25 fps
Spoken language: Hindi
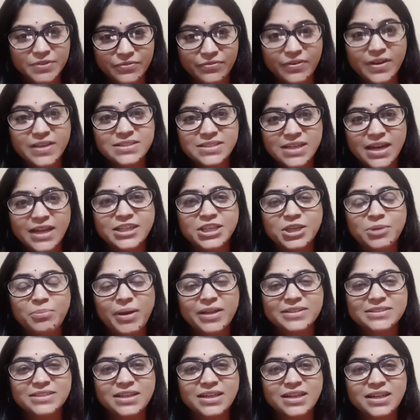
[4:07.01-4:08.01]
फर्स्ट एड की
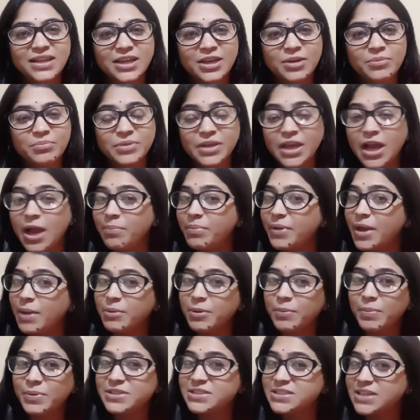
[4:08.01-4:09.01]
बात कर रहे हैं हम यहाँ पे
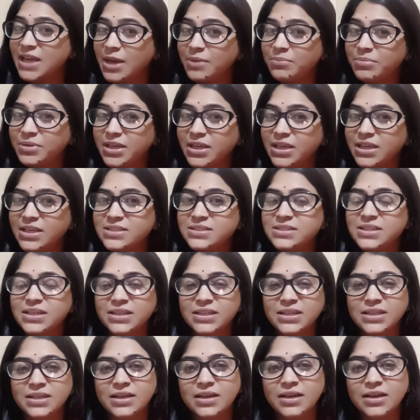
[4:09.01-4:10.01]
आपके पास टाइम नहीं है केस
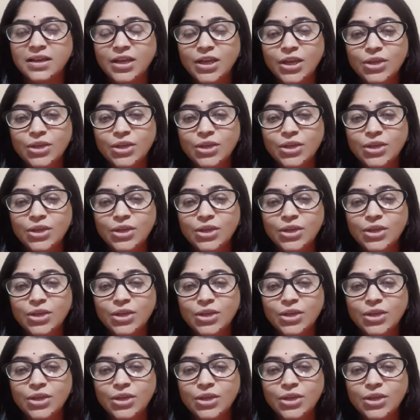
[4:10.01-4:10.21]
टेकिंग का